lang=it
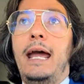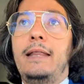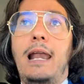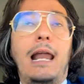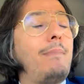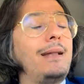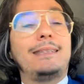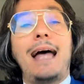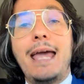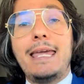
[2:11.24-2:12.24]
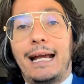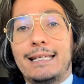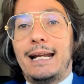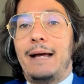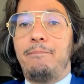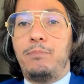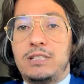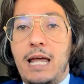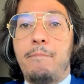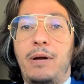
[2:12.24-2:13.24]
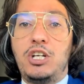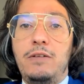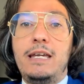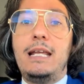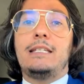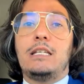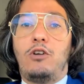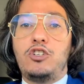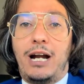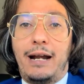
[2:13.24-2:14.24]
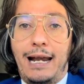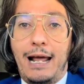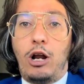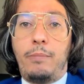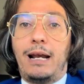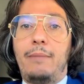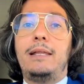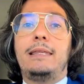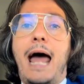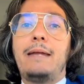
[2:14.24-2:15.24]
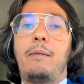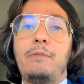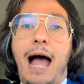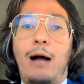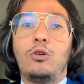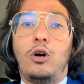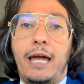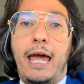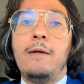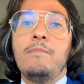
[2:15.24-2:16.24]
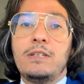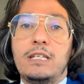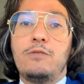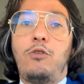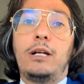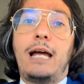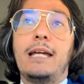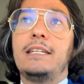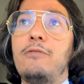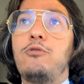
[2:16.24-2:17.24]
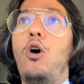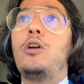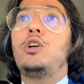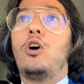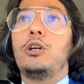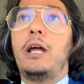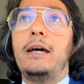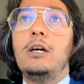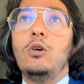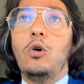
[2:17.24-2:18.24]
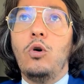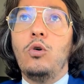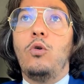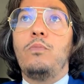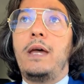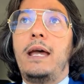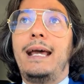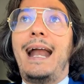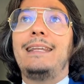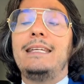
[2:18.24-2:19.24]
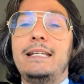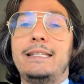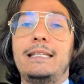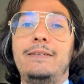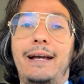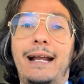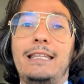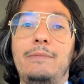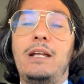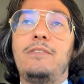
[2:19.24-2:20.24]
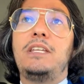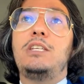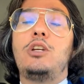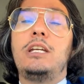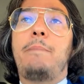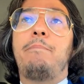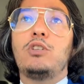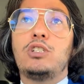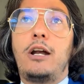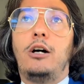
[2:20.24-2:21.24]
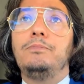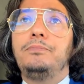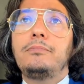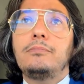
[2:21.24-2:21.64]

eh, della battaglia che sarà sempre civile, si svolgerà nelle ore parlamentari, ma mi auguro che si svolga anche fuori con um, grandi iniziative e grandi manifestazioni che possano